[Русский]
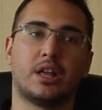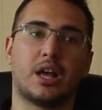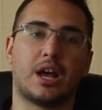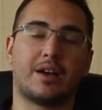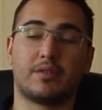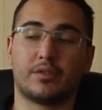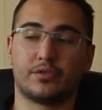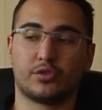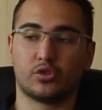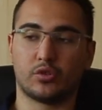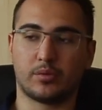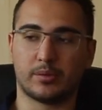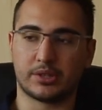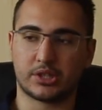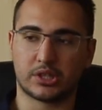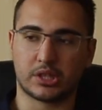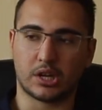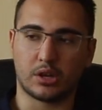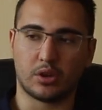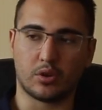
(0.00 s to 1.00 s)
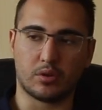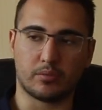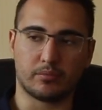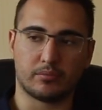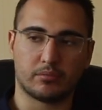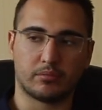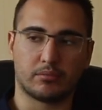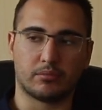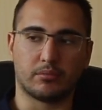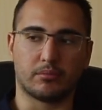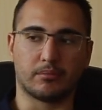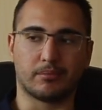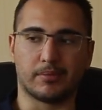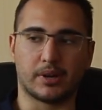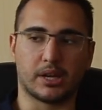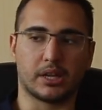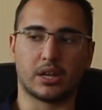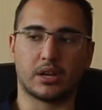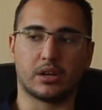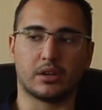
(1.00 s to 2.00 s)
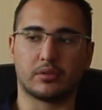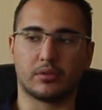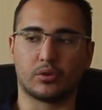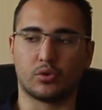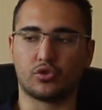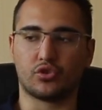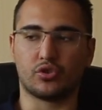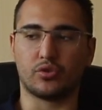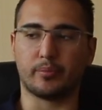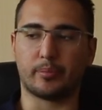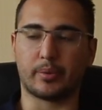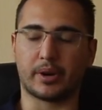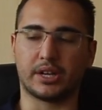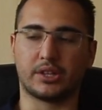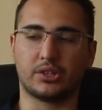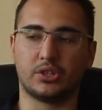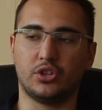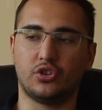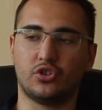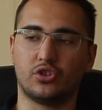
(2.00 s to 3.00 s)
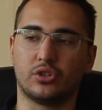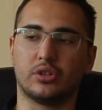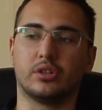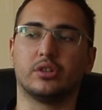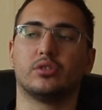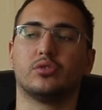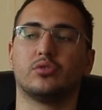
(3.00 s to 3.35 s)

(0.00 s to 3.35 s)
А во всем остальном она очень практична.